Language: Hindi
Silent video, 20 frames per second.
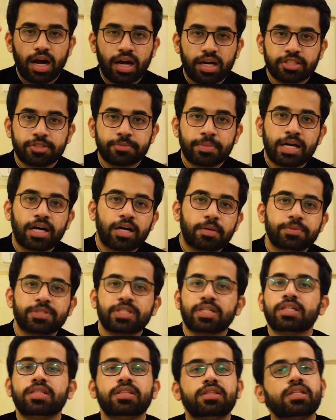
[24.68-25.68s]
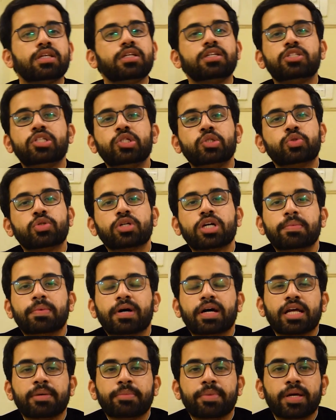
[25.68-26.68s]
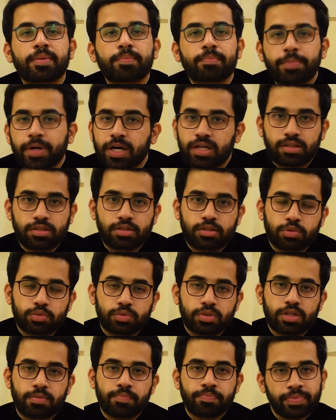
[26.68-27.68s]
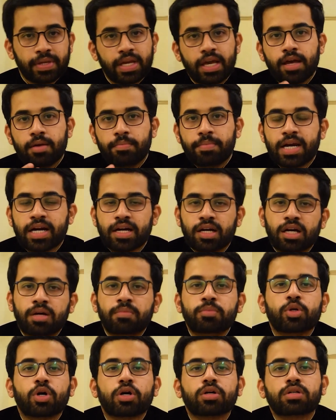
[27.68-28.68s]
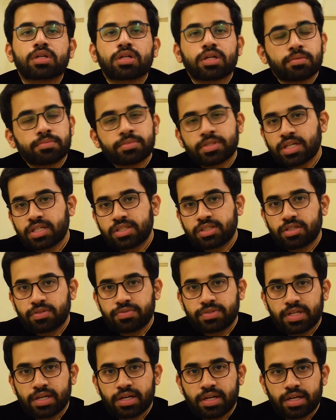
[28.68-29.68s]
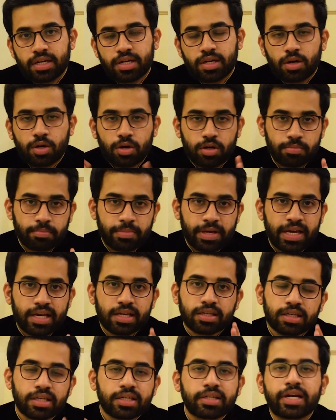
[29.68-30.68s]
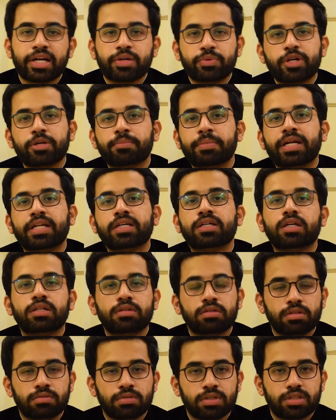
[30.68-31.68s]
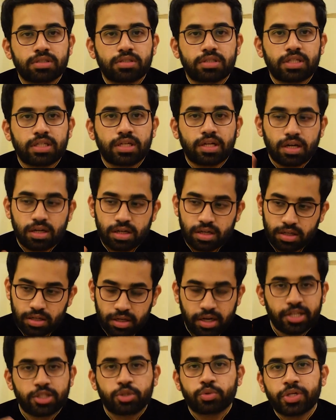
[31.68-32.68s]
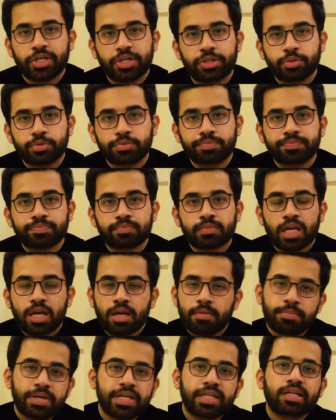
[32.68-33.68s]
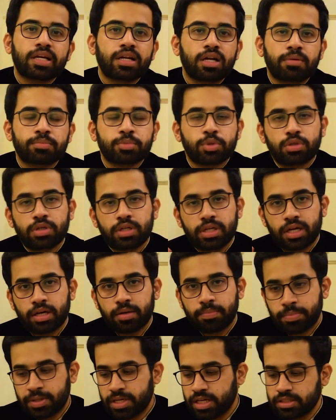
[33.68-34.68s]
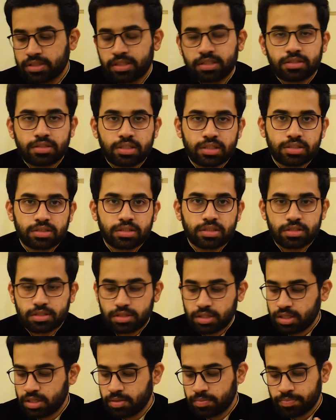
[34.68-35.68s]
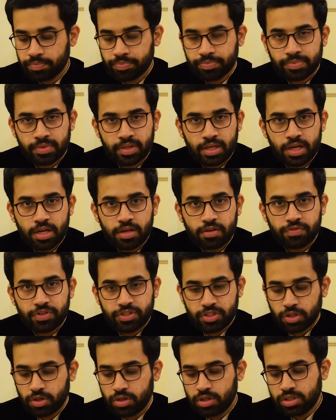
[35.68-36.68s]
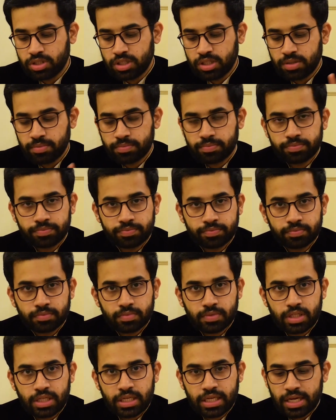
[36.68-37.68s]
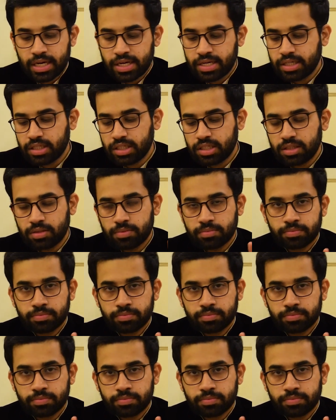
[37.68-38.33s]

आज मैं आपसे इन तीन चीज़ों के बारे में बात करूँगा मेरा नाम डॉक्टर हमजा शफजा है और मैं किंग एडवर्ड मेडिकल यूनिवर्सिटी का ग्रेजुएट हूँ मेरी अल्हम्दुलिल्लाह पांच डिस्टिंक्शंस थी फिजियोलॉजी ईएनटी